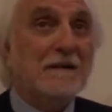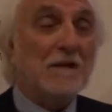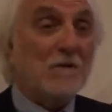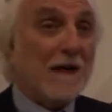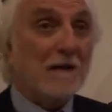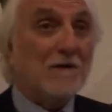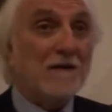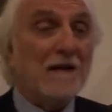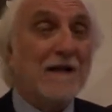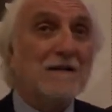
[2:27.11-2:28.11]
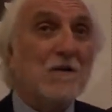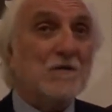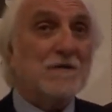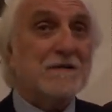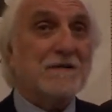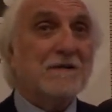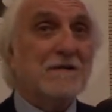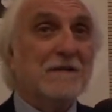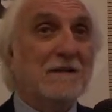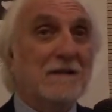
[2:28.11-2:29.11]
che non hanno la
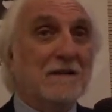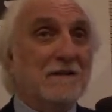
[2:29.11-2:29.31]
nostra